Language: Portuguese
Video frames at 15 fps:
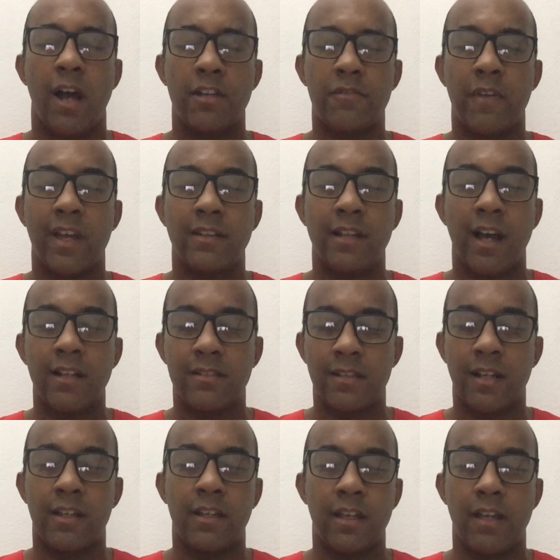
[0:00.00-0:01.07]
às
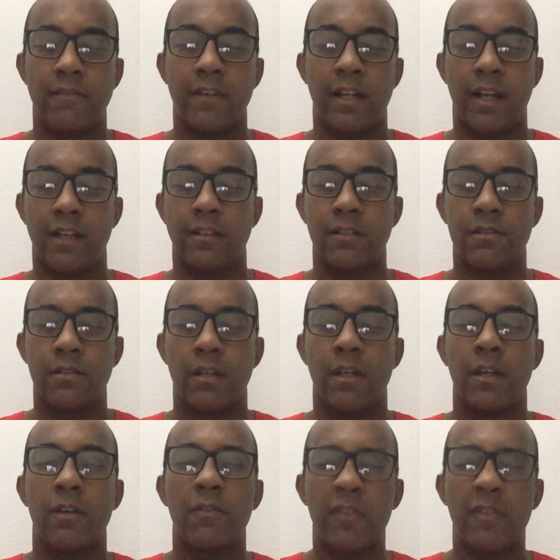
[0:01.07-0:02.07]
verdades aqui reveladas.